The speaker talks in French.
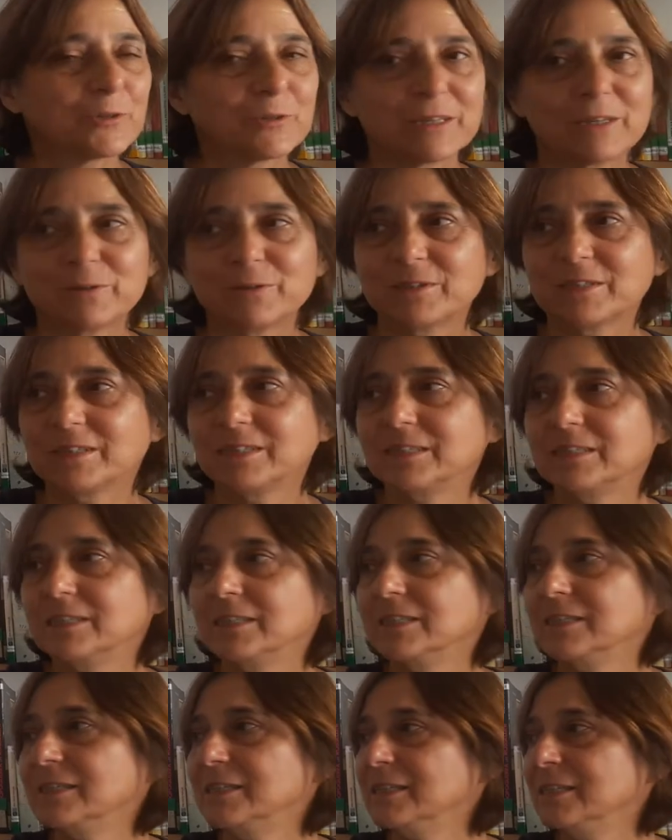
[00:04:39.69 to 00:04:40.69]
On a aussi
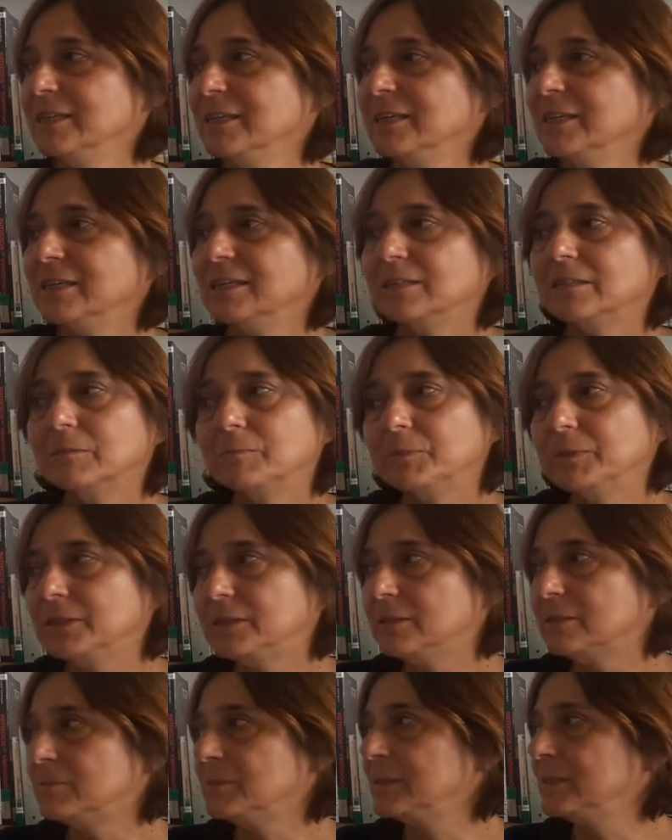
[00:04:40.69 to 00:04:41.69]
des,
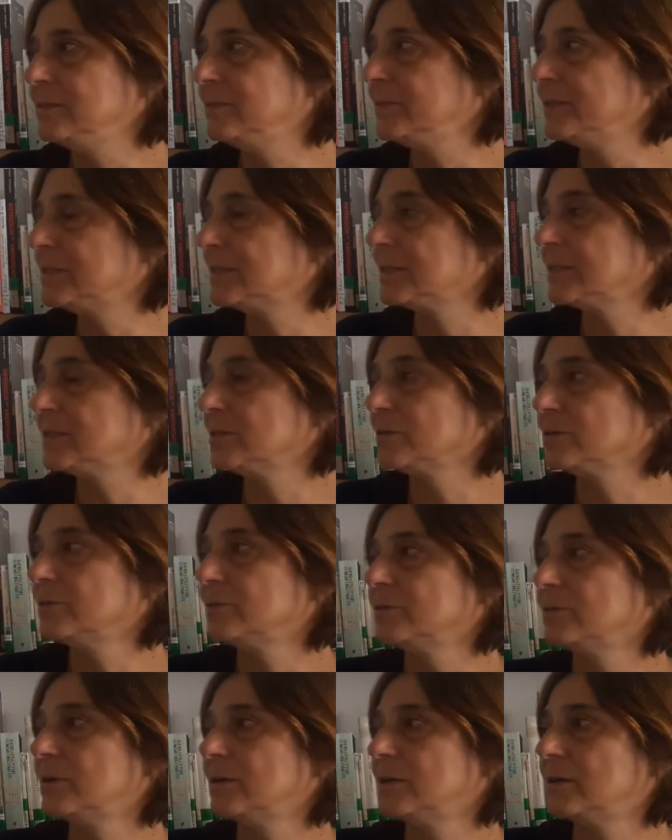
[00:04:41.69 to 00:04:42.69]
petites
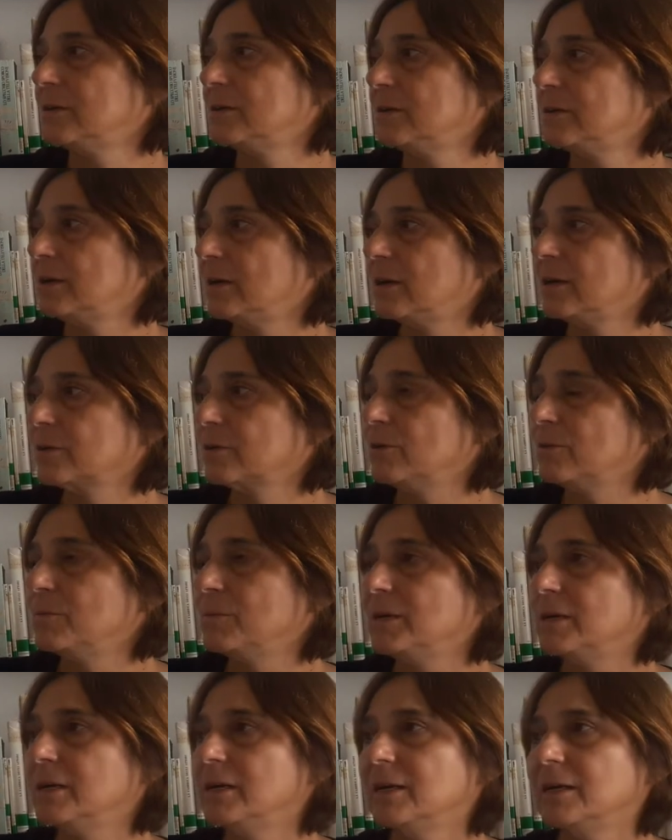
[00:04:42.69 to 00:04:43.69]
manifestations en,
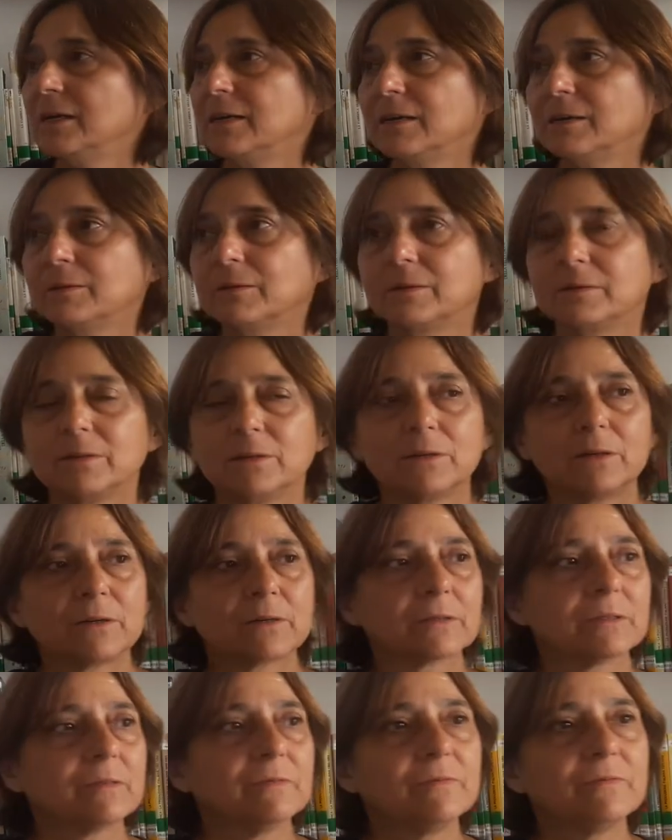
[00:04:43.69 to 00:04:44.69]
commun
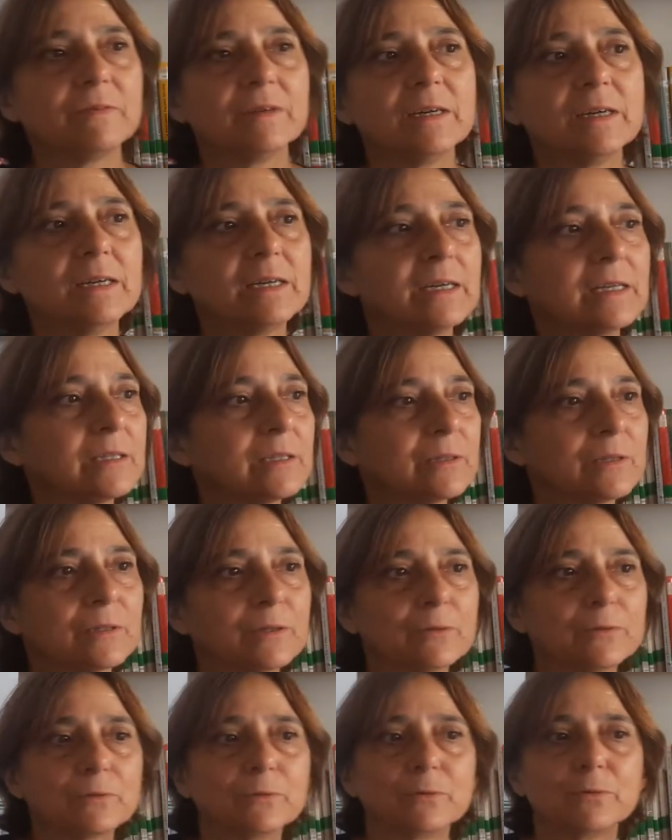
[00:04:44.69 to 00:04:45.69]
lors des fêtes
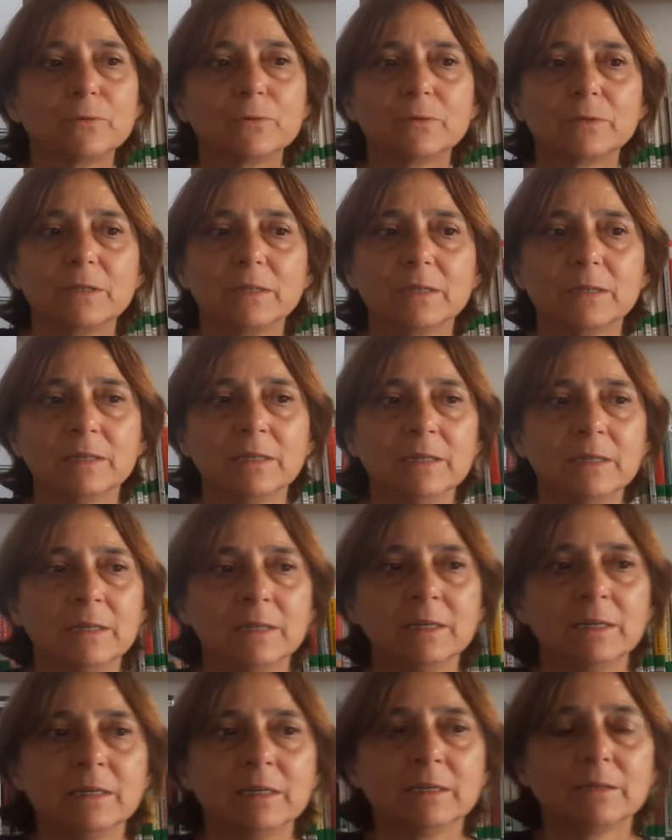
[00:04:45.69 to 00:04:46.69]
ou des,
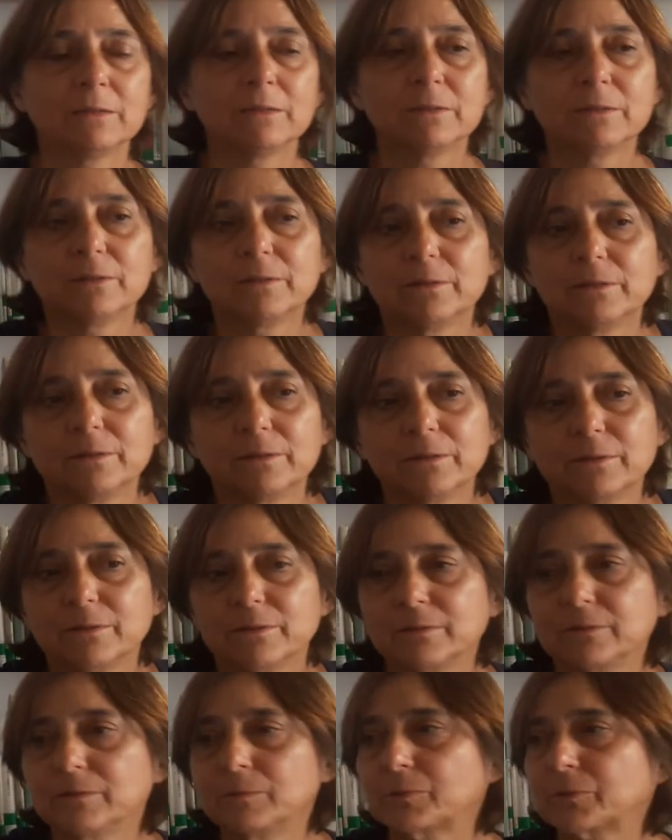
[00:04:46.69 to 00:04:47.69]

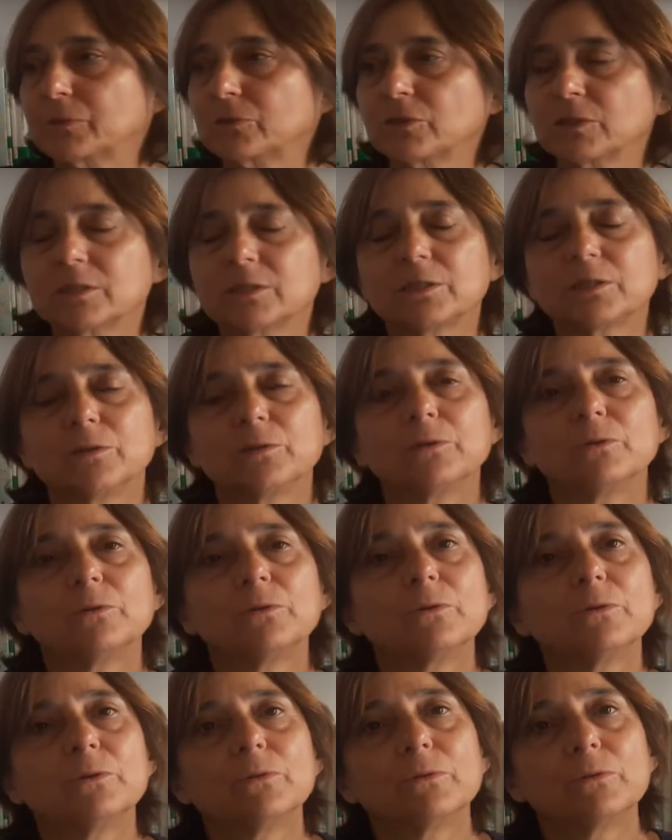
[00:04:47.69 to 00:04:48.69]
euh, des
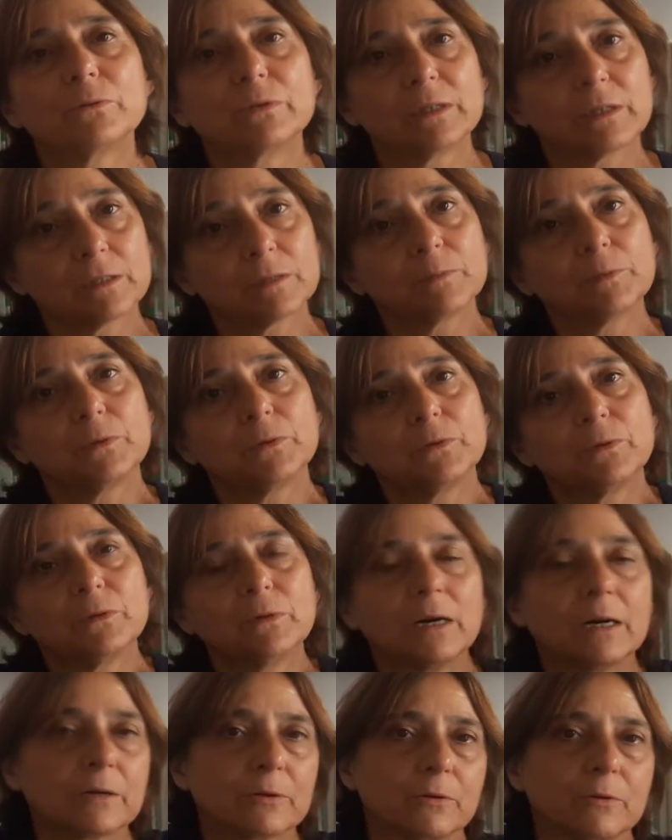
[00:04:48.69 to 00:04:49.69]
projections ou
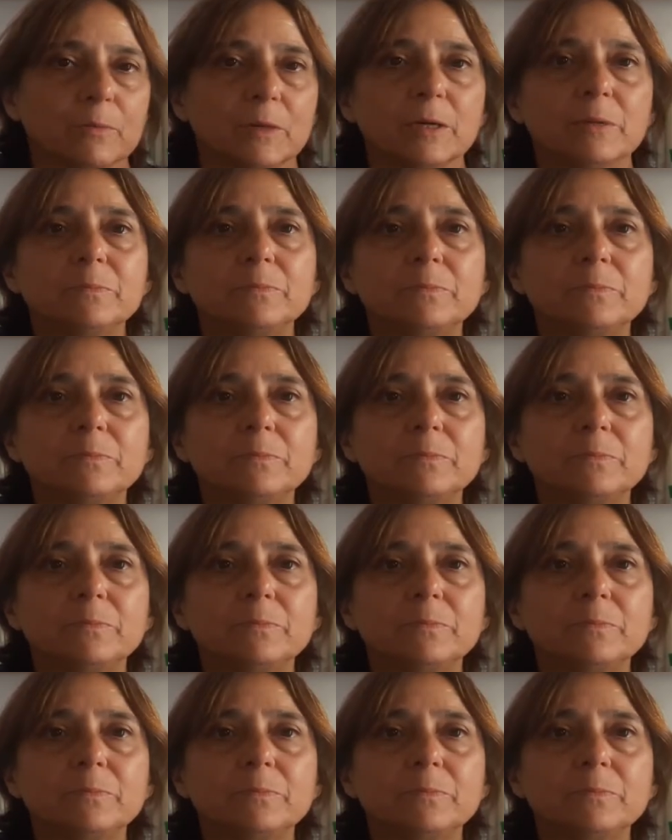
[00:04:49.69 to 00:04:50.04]
d'expos en commun